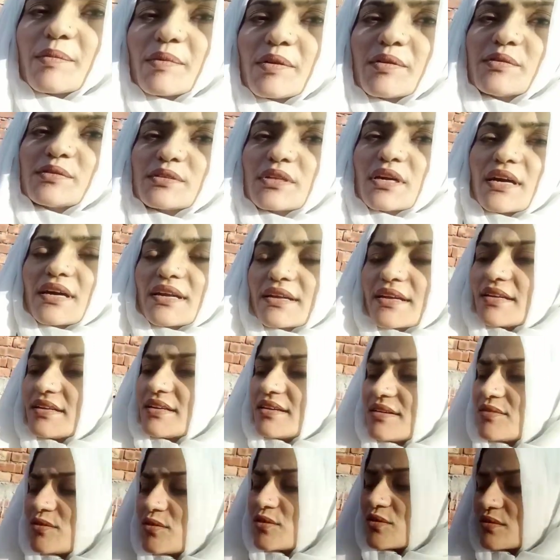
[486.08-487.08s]
मैंने उतार के ना
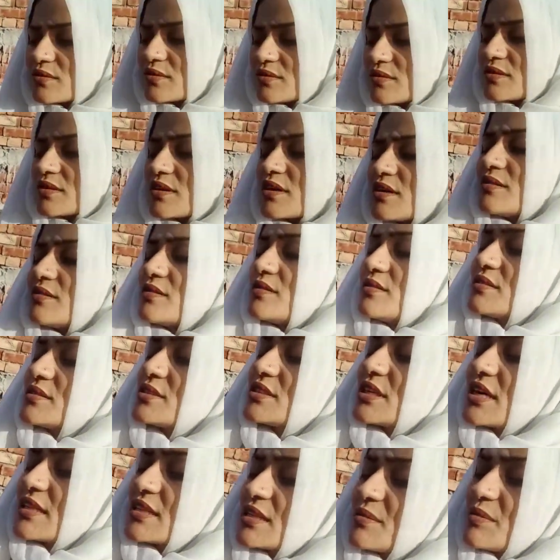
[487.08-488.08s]
वो
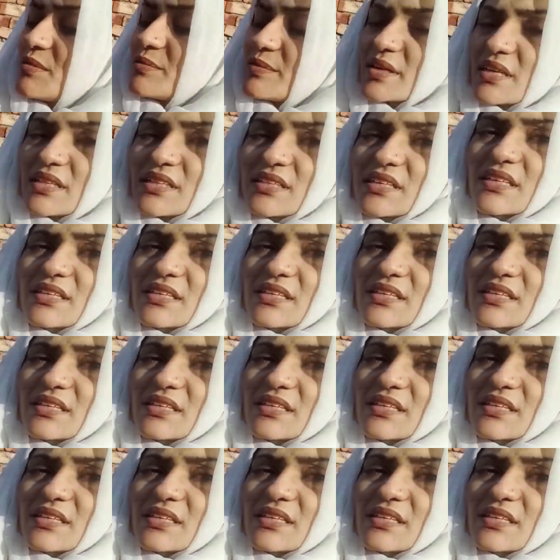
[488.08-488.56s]
चादर में बांध के